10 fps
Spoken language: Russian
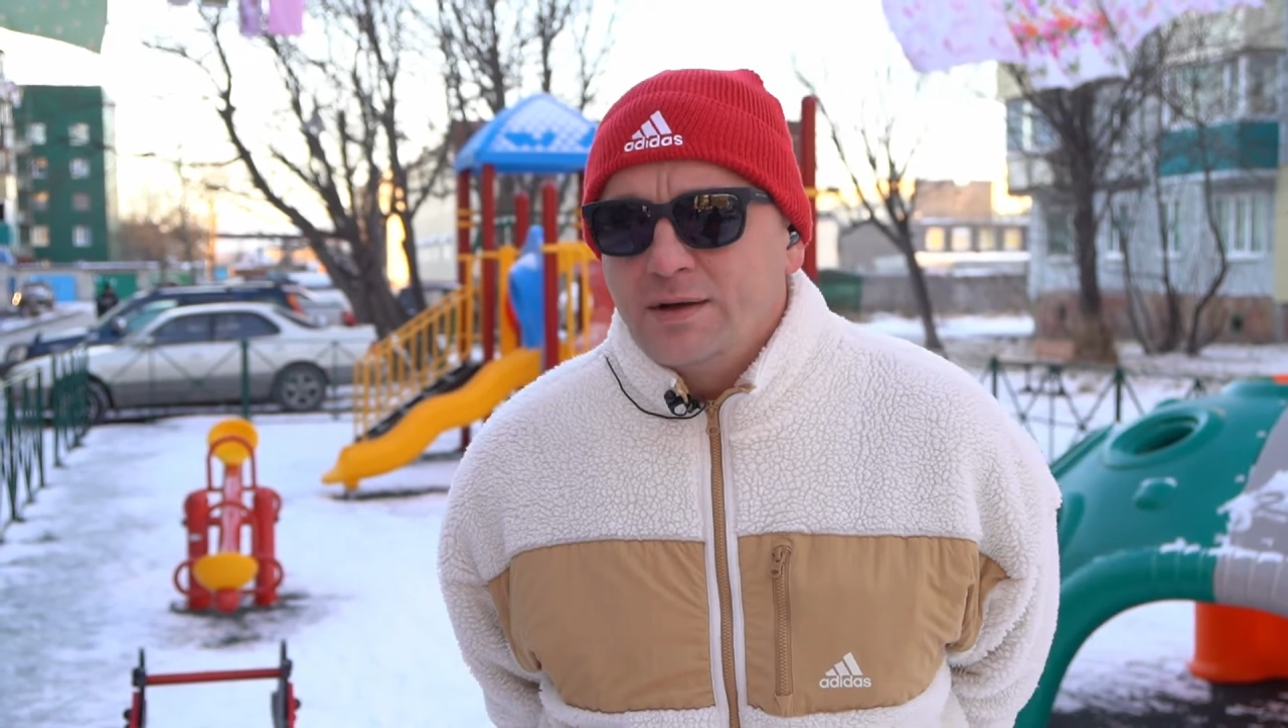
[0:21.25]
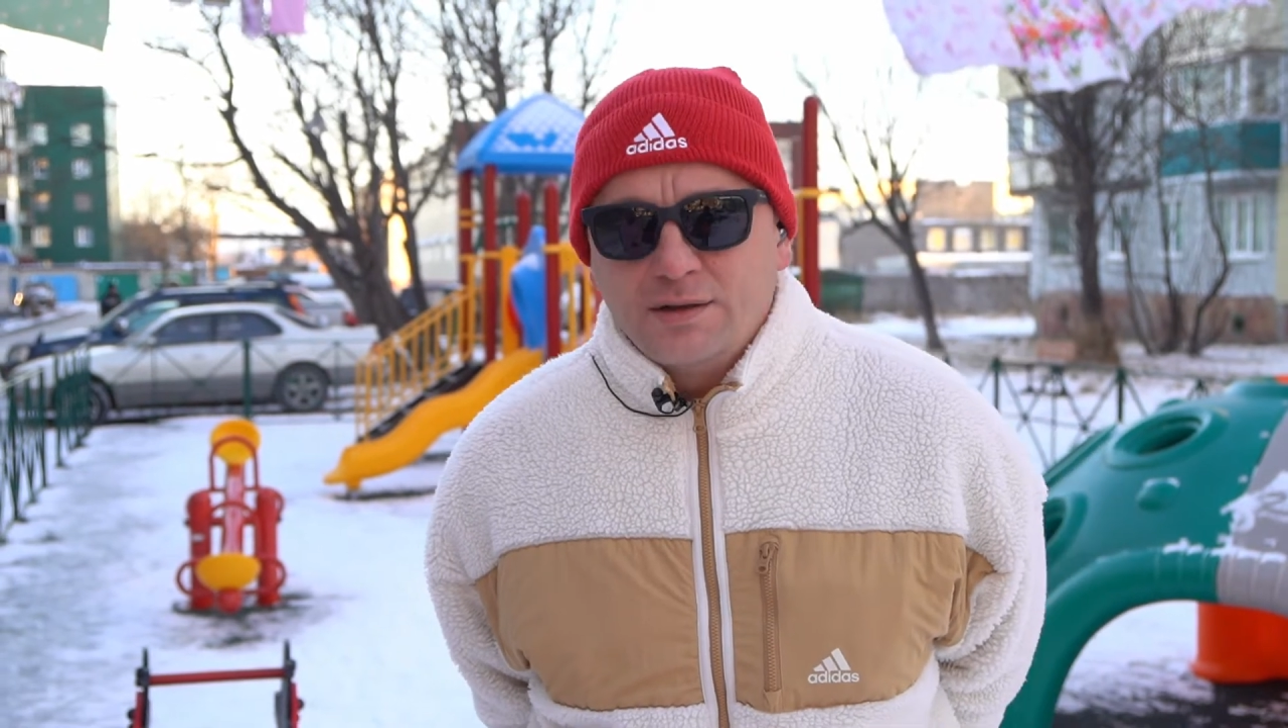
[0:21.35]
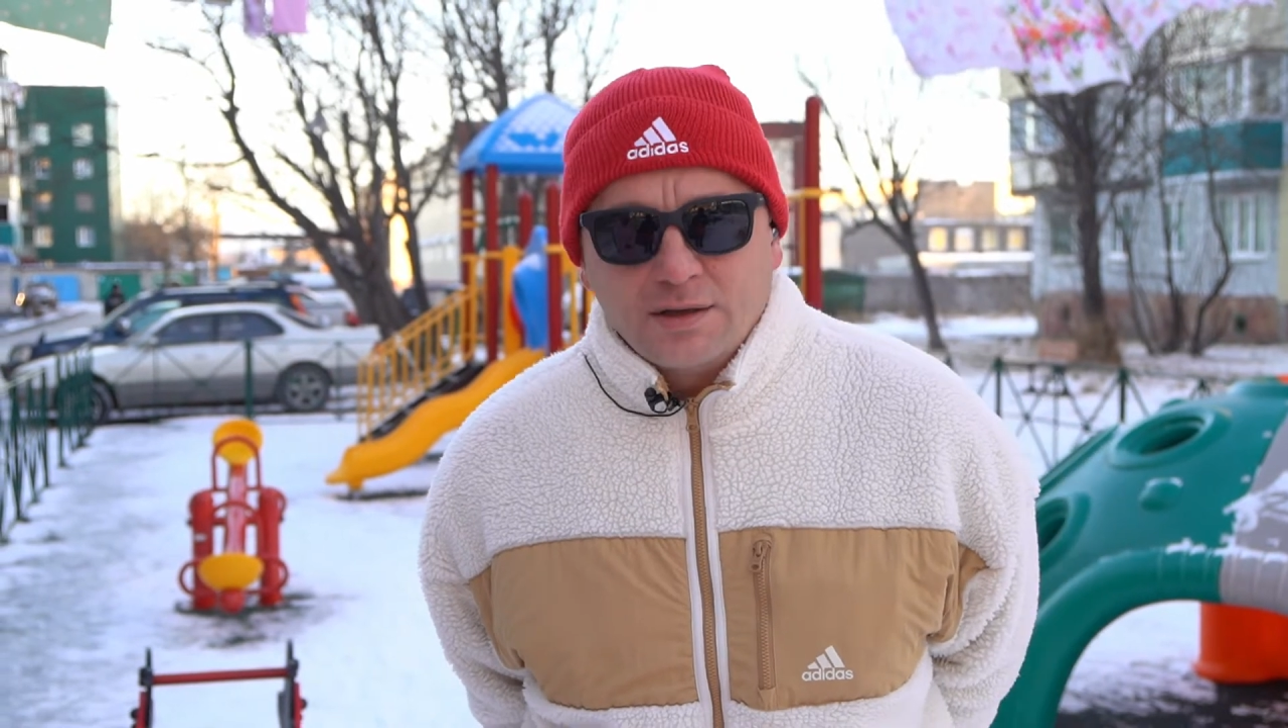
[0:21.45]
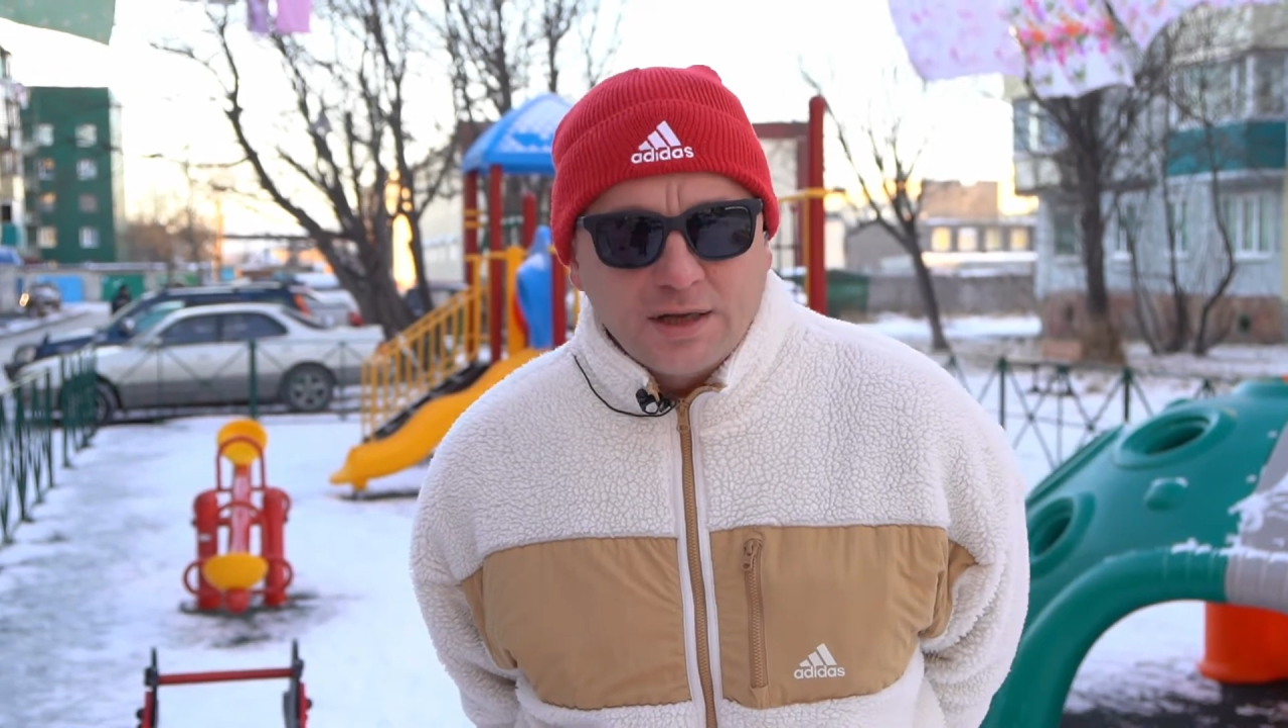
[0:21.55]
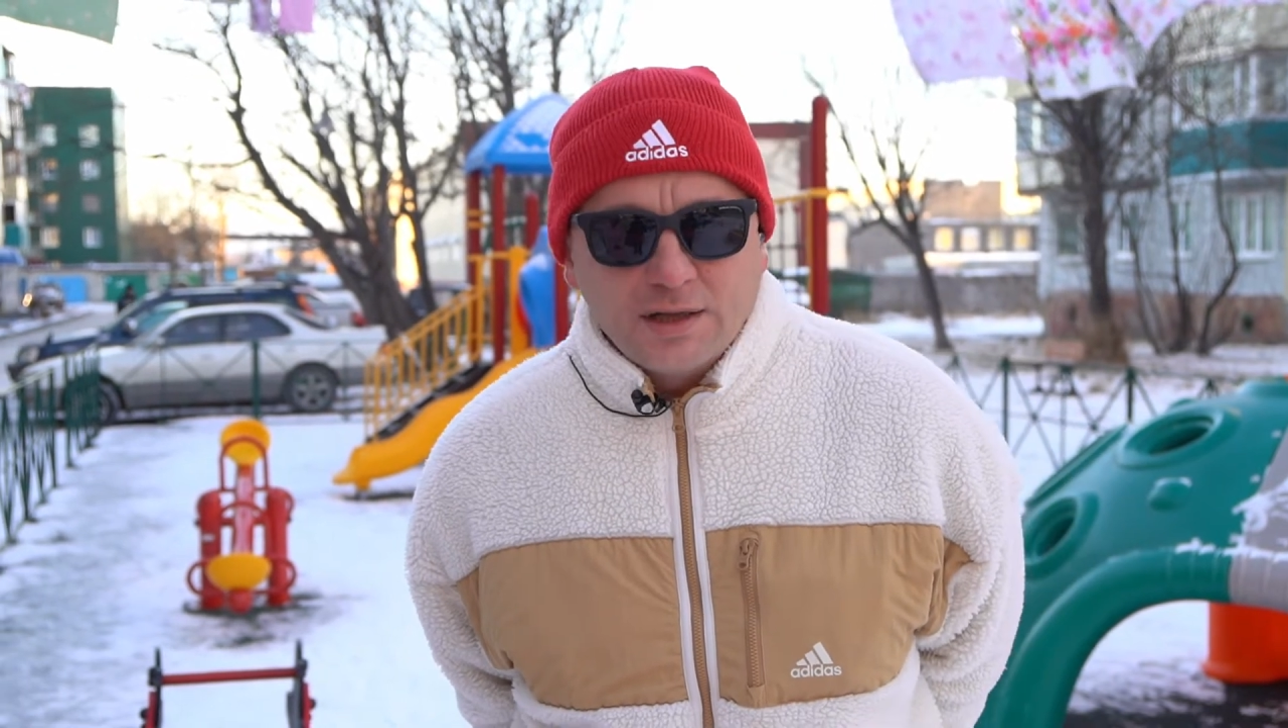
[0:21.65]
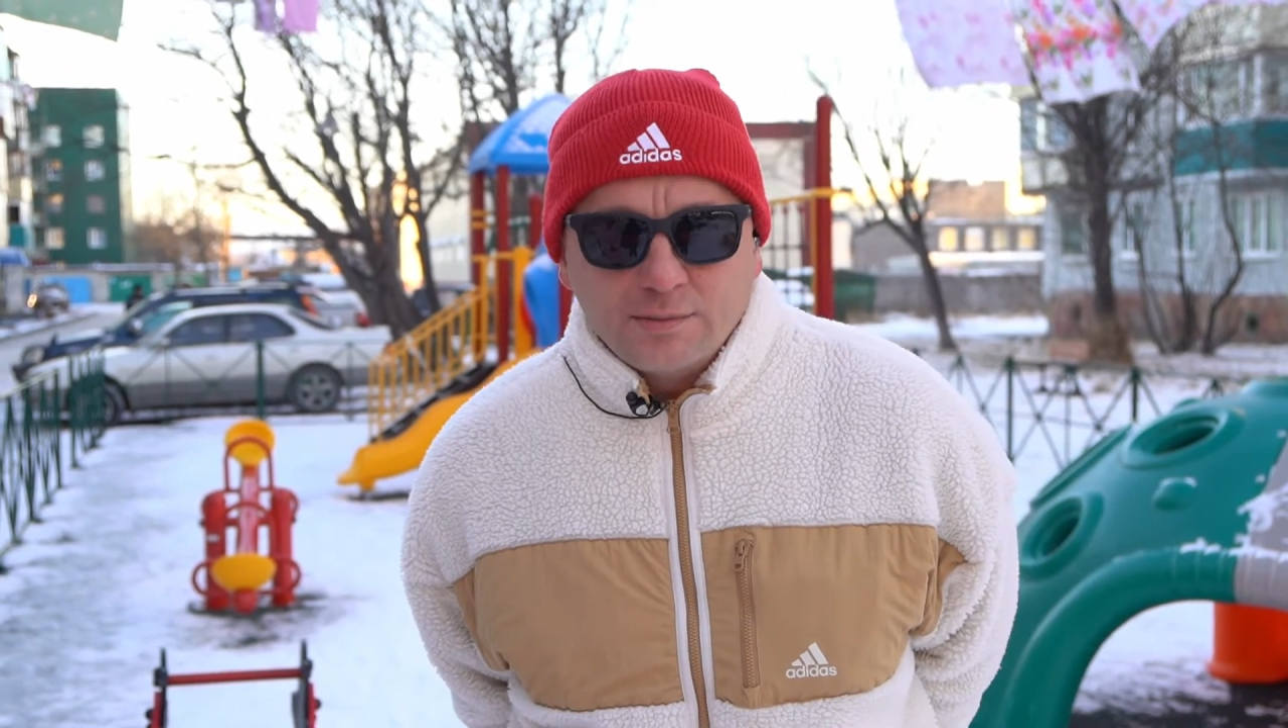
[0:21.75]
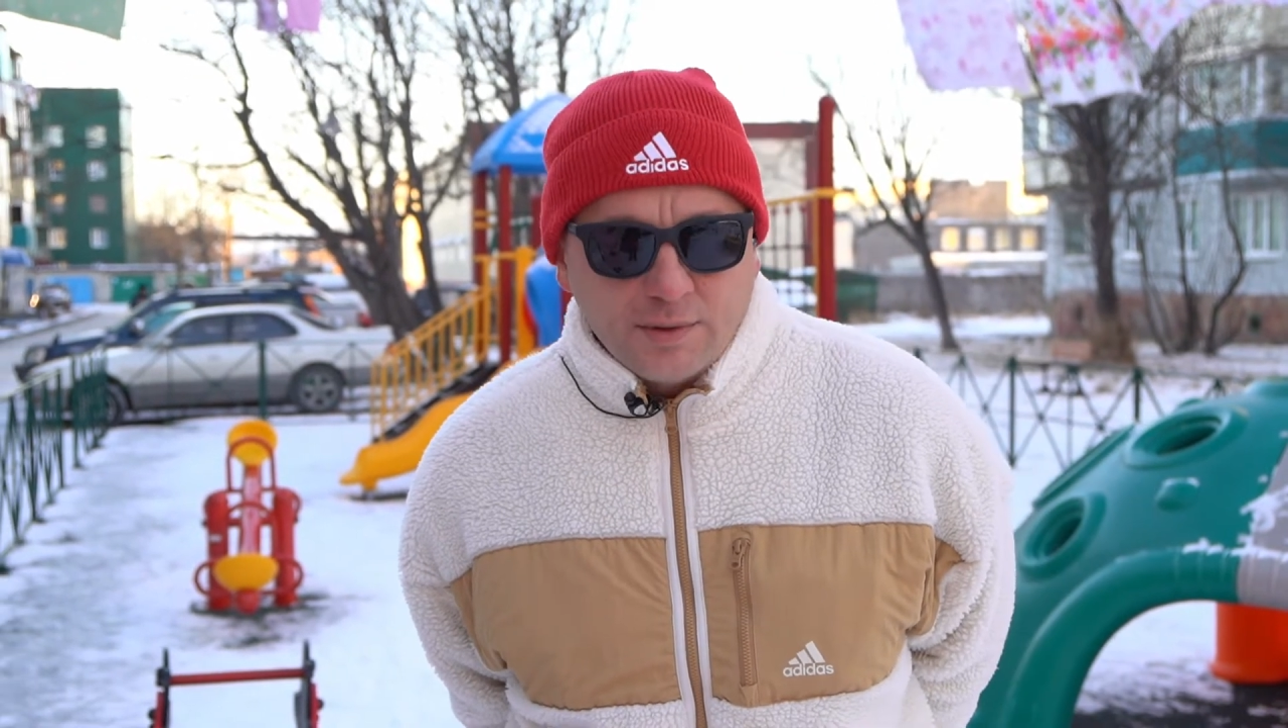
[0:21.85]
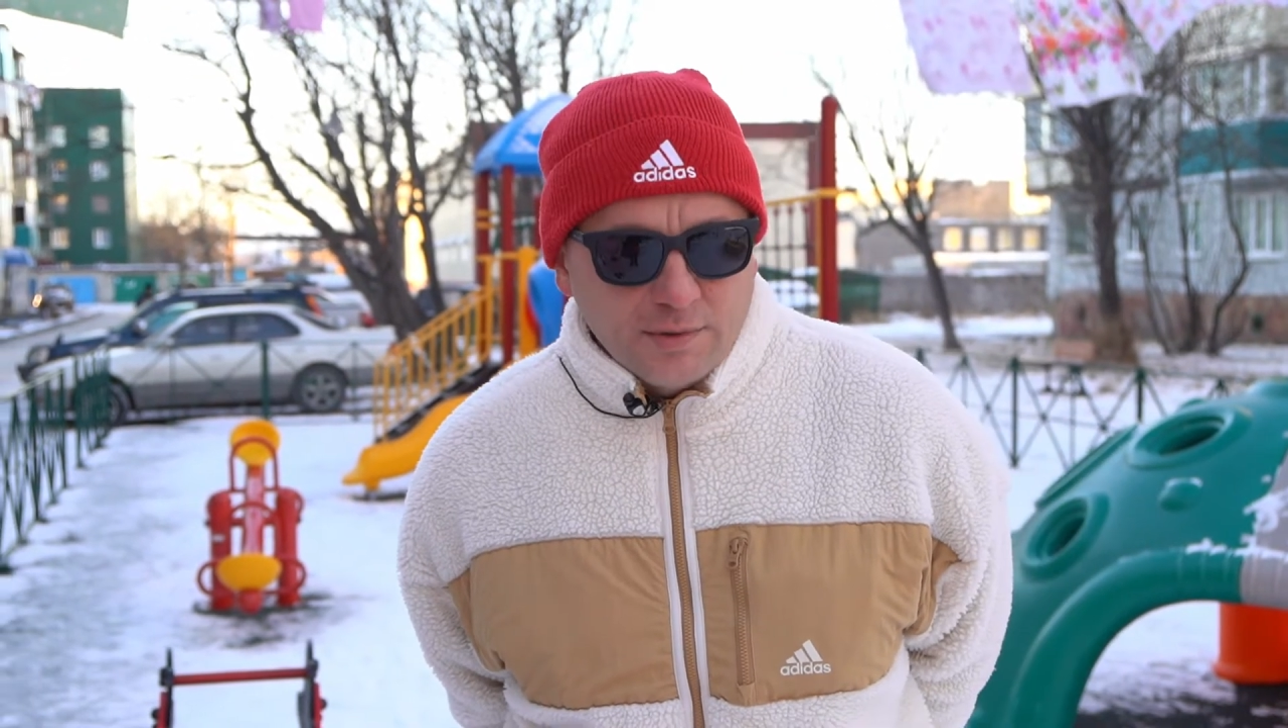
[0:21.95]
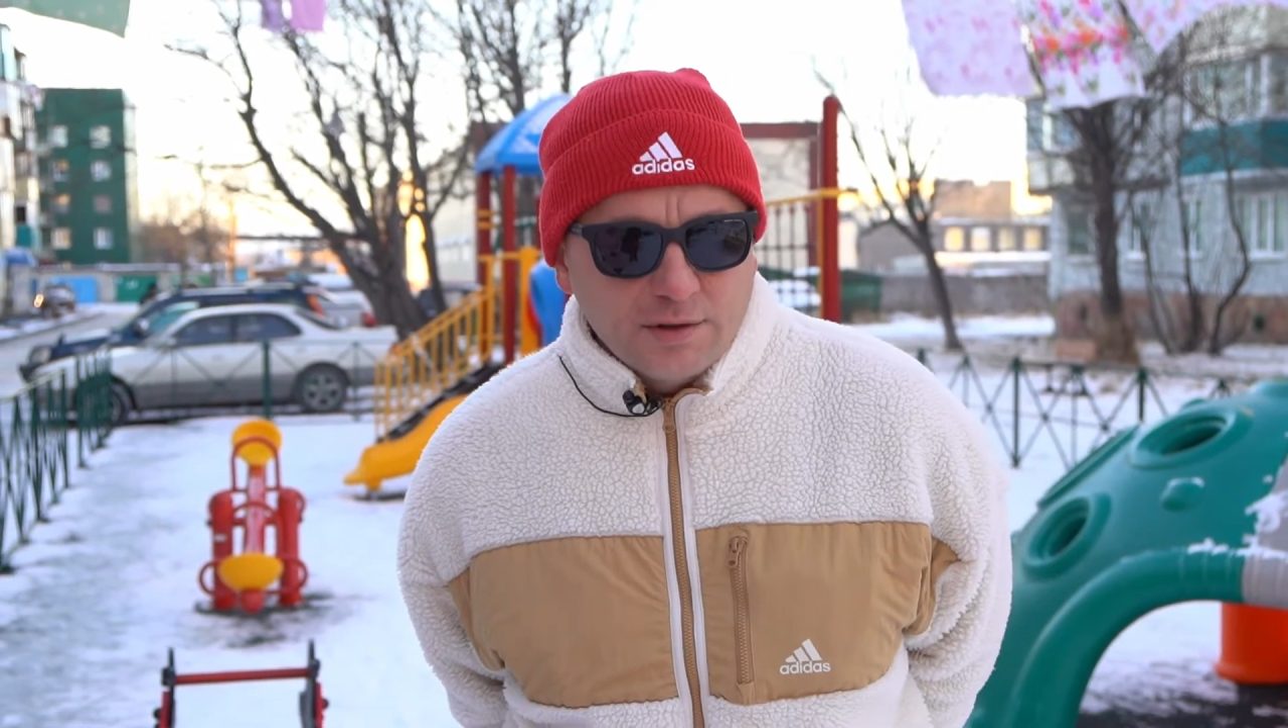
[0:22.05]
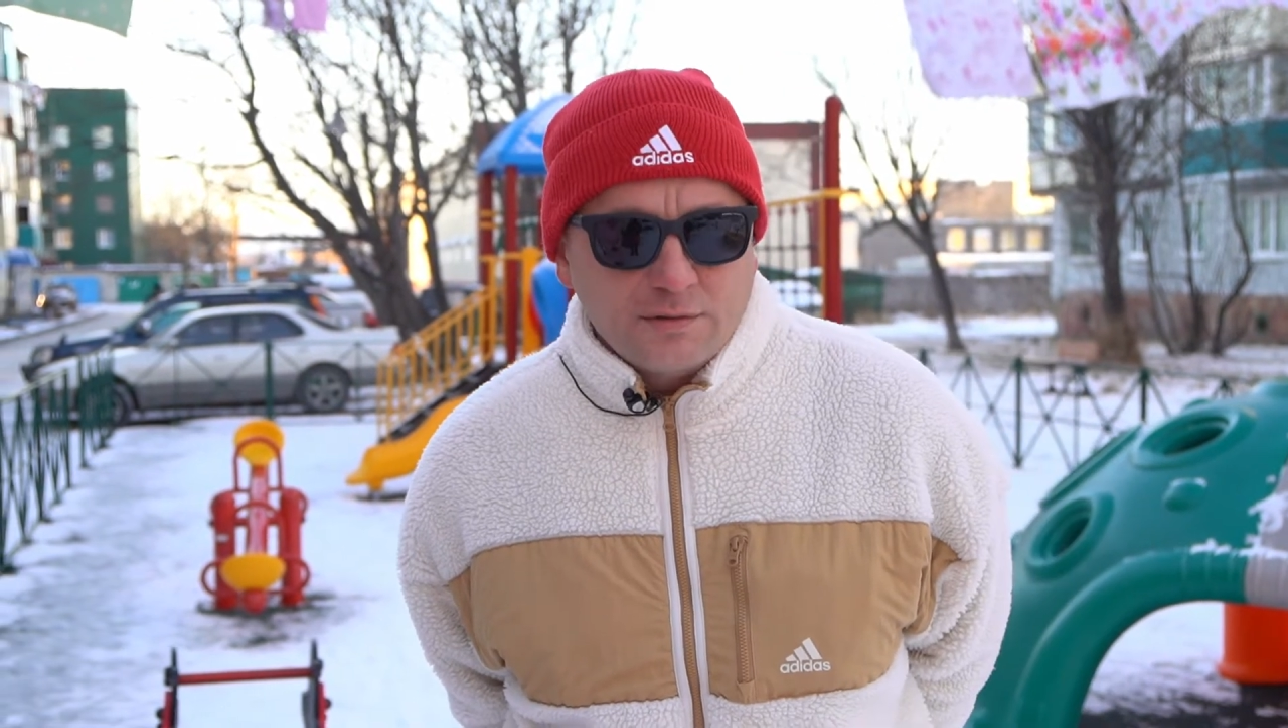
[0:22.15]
На данный момент